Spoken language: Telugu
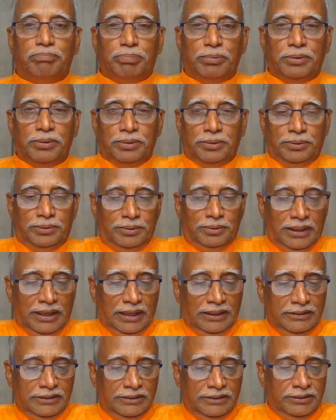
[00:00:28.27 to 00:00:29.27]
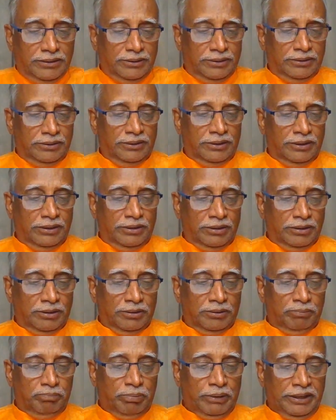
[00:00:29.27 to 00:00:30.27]
ఇప్పుడు ఆదిత్య రోజంలో
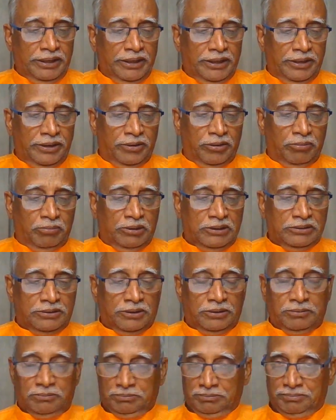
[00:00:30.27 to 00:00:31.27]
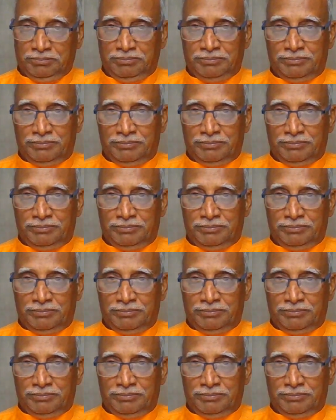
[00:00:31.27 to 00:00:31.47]
పన్నెండవ మంత్రం